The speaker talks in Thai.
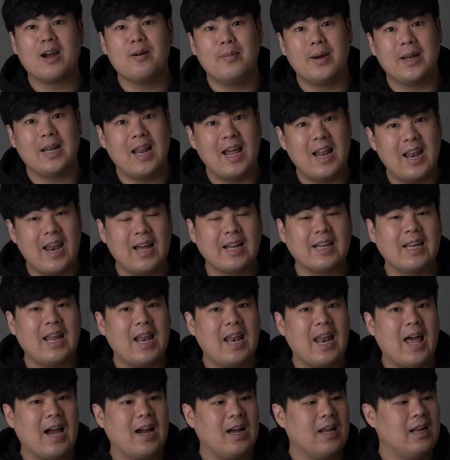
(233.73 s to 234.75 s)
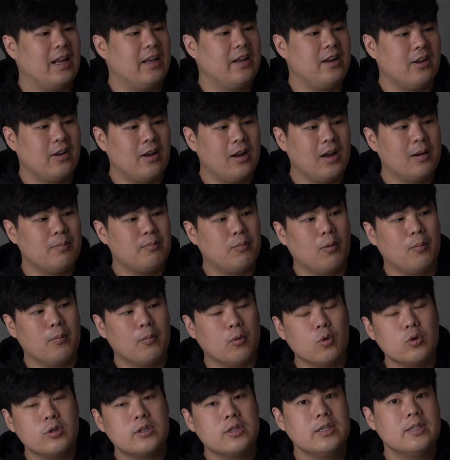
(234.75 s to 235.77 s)
ยของมันน่ารักน่ารัก แล้วเดี๋ยวถ้าเกิดผม
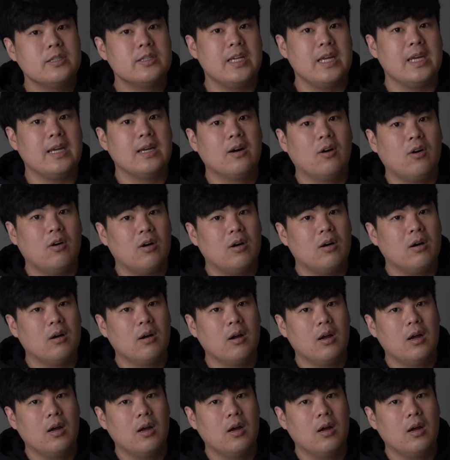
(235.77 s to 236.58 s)
รู้ชื่อสีของ